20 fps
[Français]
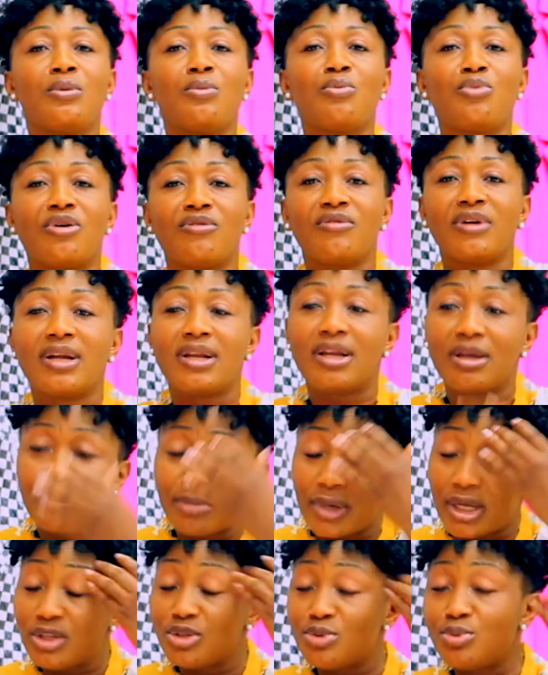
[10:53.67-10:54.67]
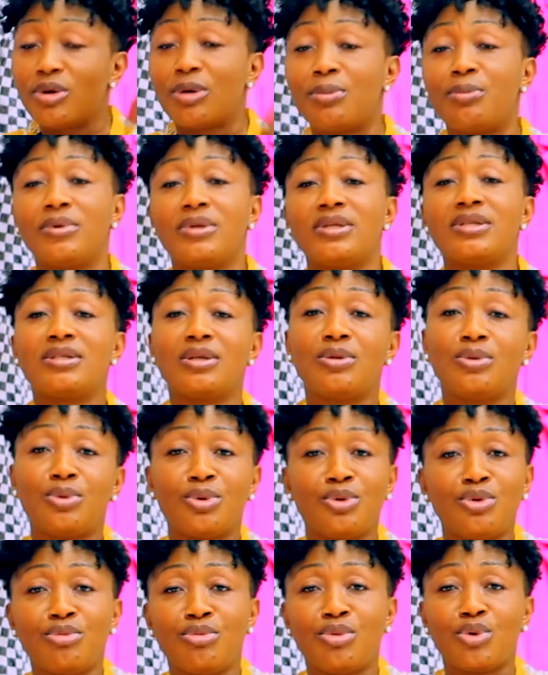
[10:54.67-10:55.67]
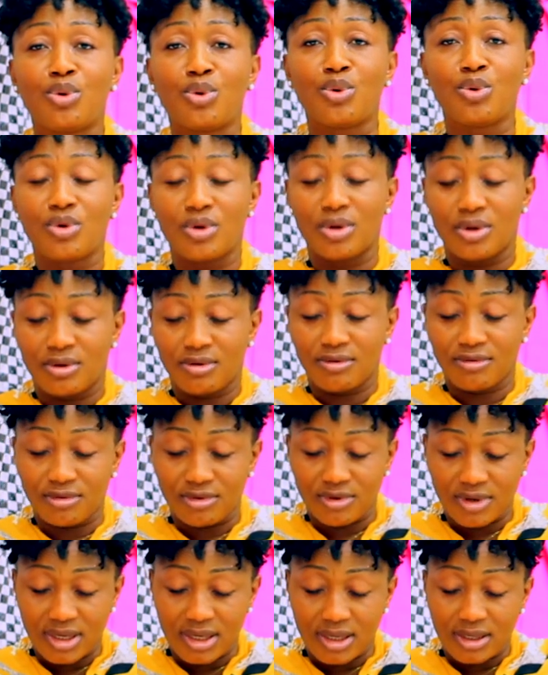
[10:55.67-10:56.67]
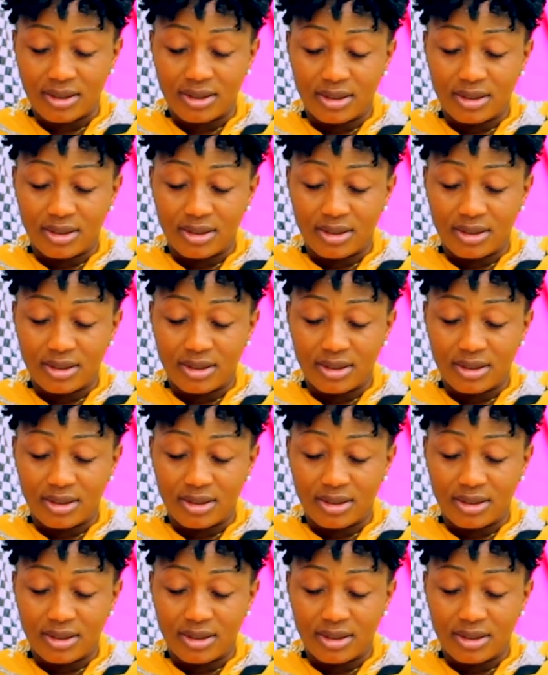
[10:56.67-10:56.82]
Pour avoir Claire Bailly, tu peux appeler ces deux numéros. Voilà.